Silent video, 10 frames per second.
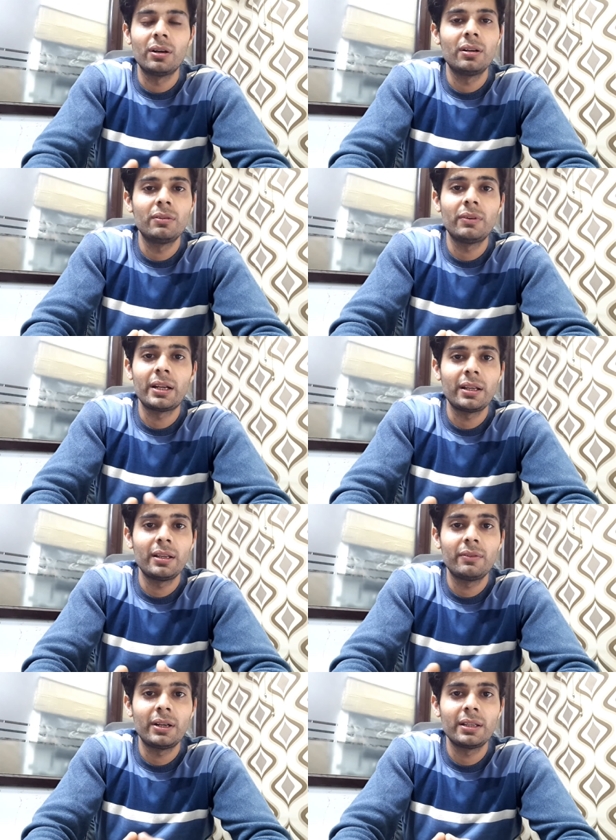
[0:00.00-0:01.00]
और वट
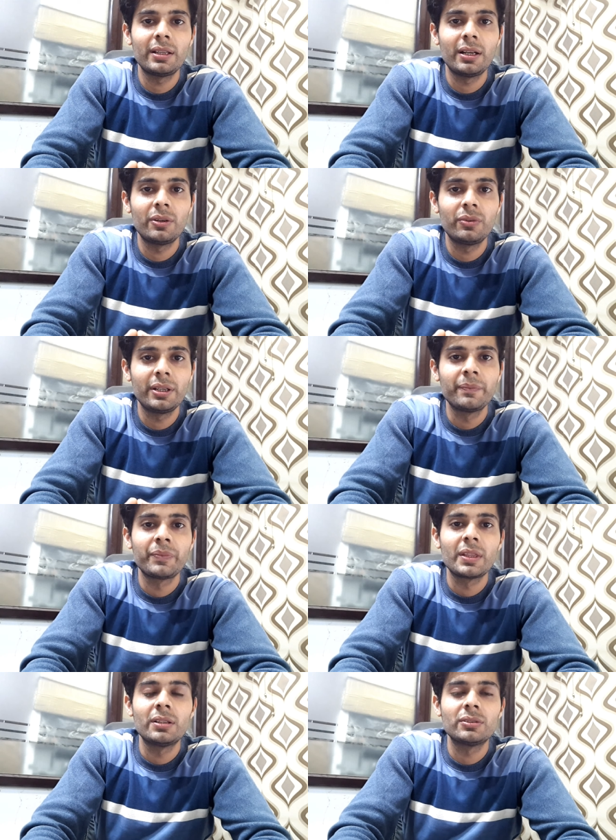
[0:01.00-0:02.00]
आई वट दे आर डूइंग
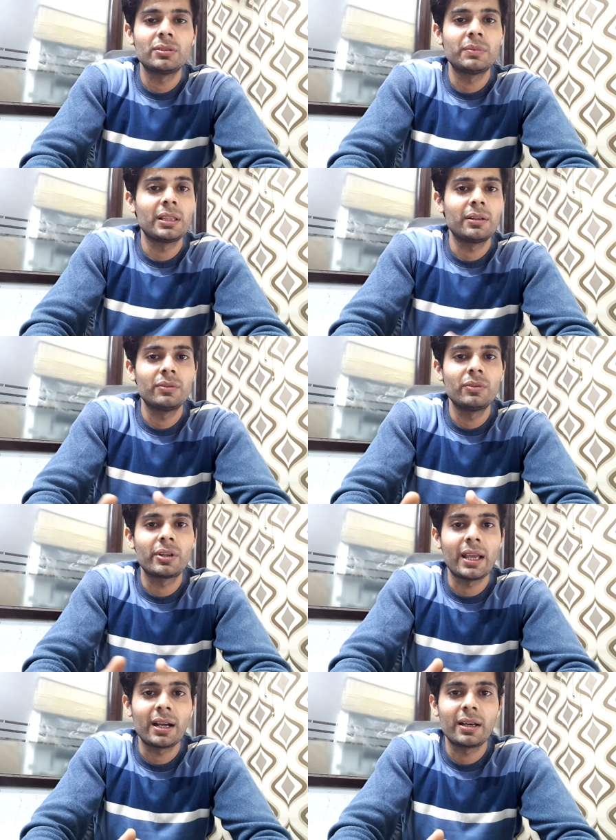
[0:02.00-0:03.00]
सो मतलब वो
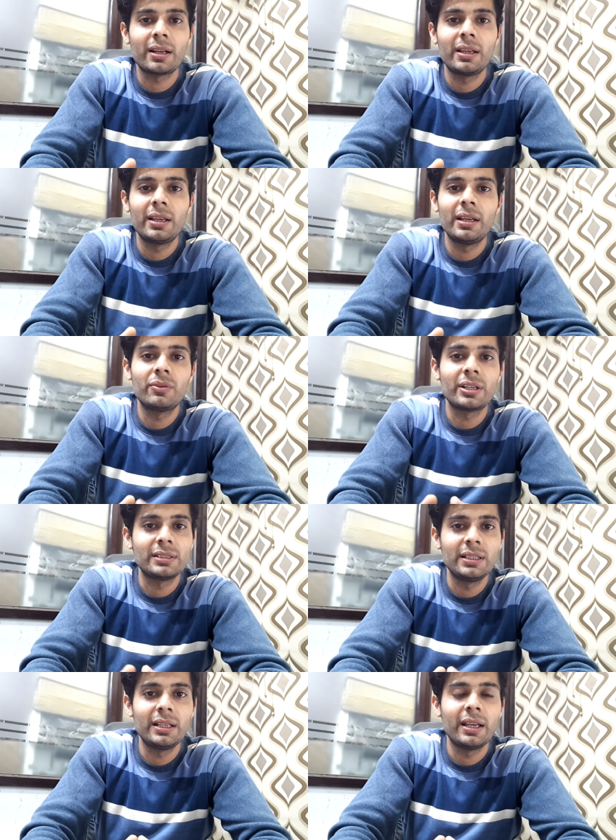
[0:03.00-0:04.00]
क्या कर रहे हैं वो
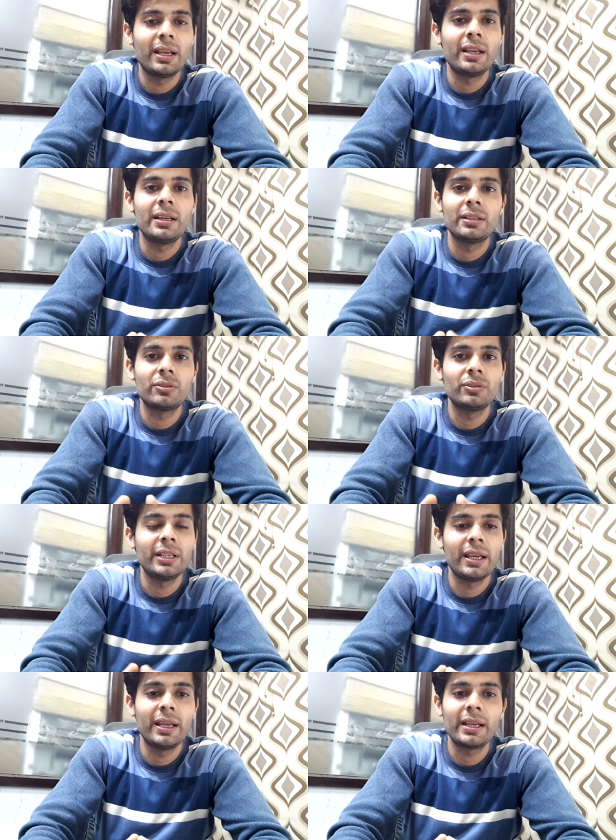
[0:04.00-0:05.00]
किस लिए हैं तो
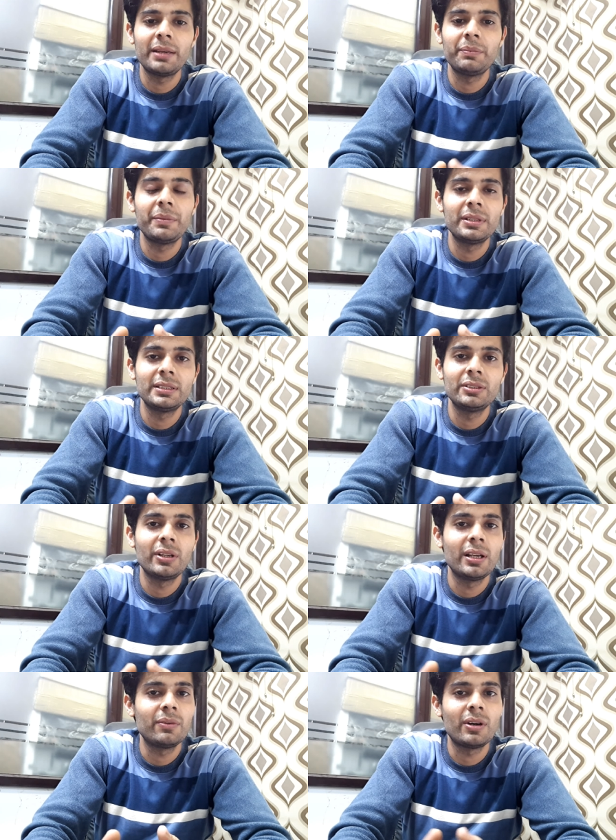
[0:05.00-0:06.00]
ये है कि बीबीसी
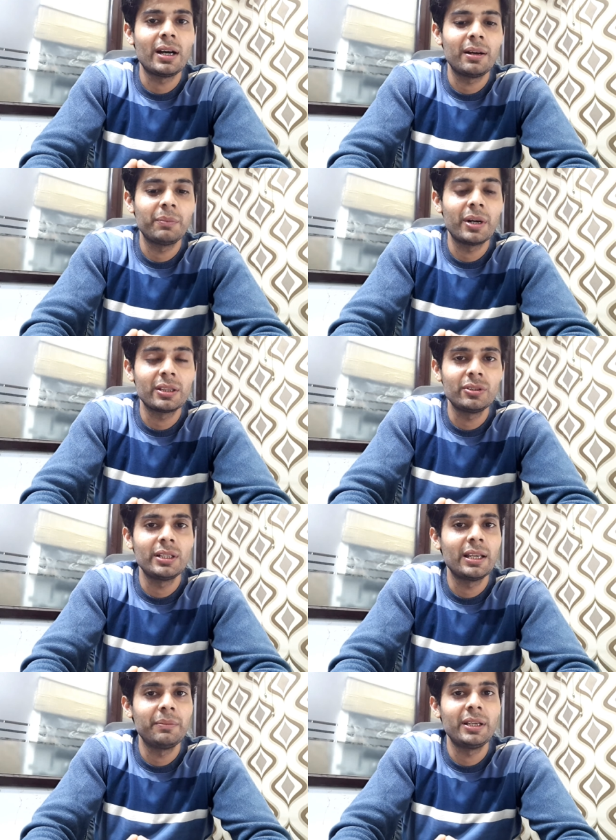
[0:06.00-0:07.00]
जो है वो बढ़ती
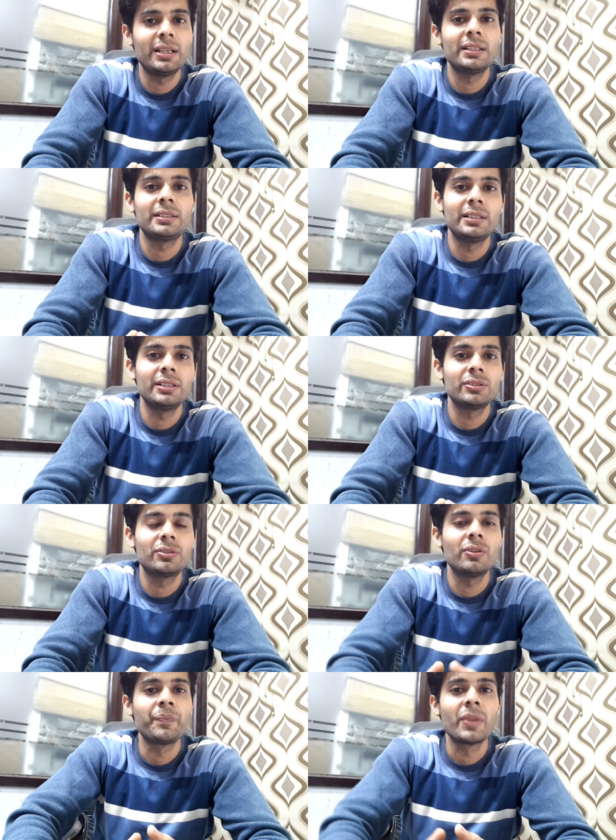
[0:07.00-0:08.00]
हुई गेमिंग इंडस्ट्री
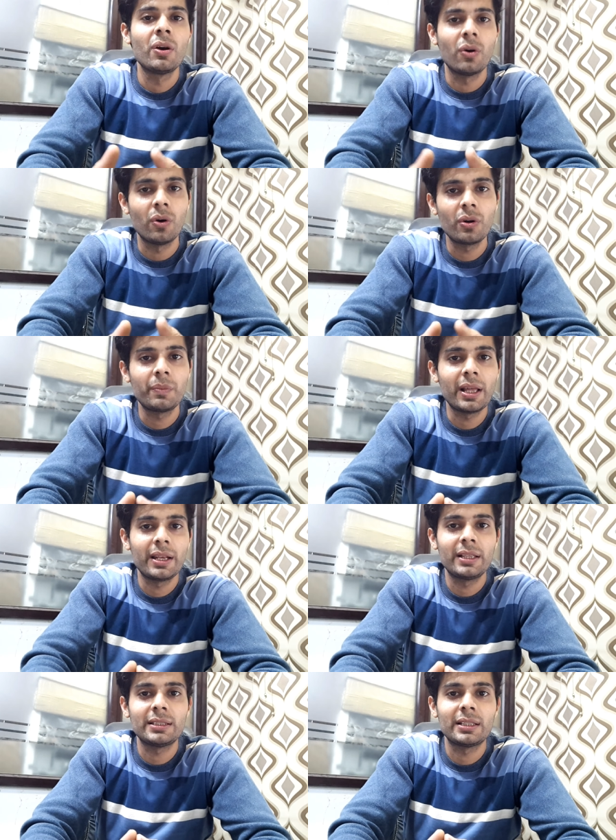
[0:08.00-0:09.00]
को और
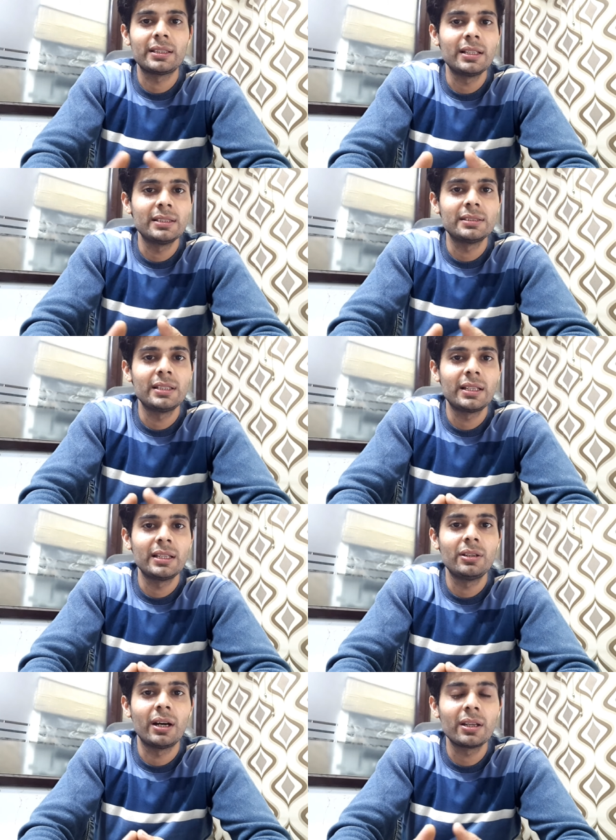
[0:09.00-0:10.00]
बढ़ाना चाहती है जिससे
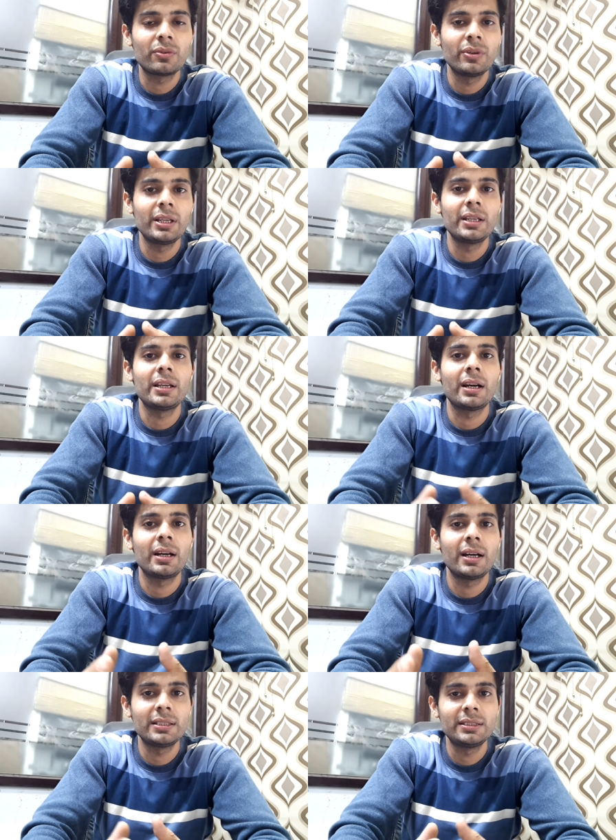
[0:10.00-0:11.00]
कि हर कोई
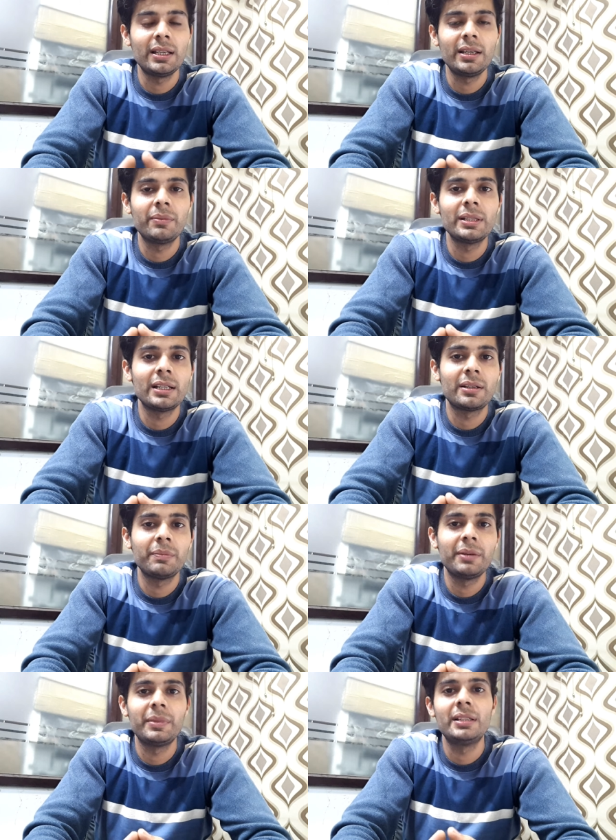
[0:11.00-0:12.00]
अच्छे बजट
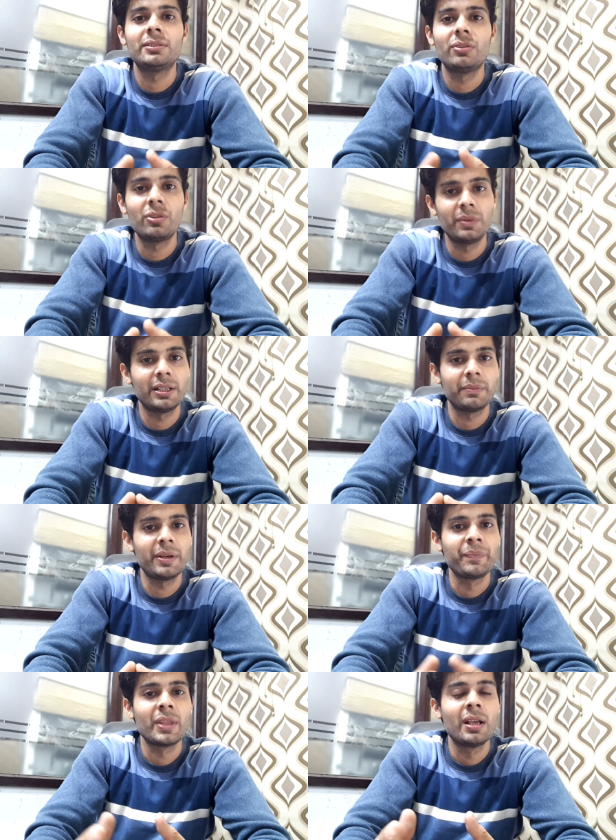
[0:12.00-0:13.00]
में मीन्स लो बजट
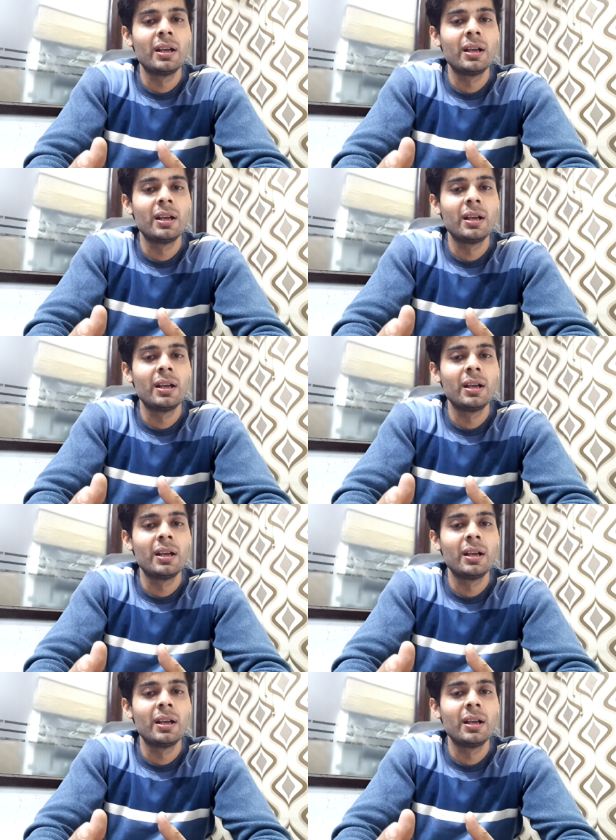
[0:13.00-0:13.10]
में